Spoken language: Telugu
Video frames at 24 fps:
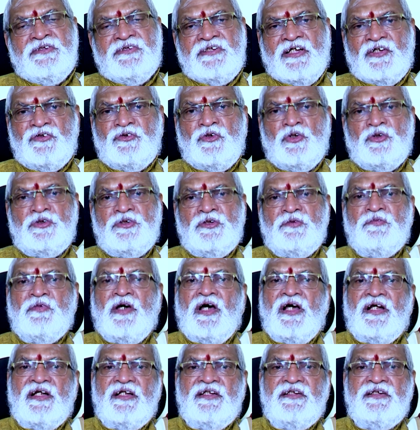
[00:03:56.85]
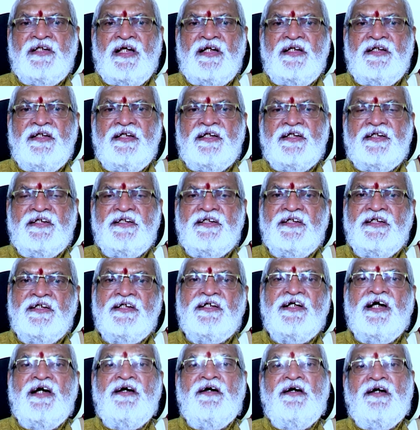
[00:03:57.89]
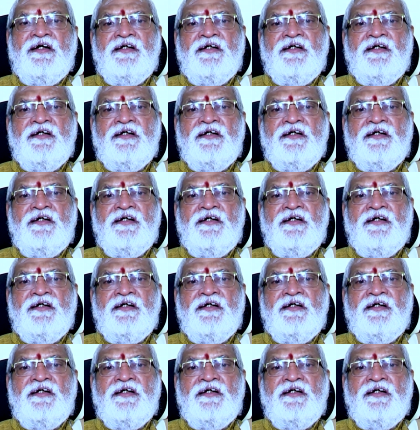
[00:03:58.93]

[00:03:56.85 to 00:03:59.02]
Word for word: సంతోషం ఆనందాన్ని ఇంకా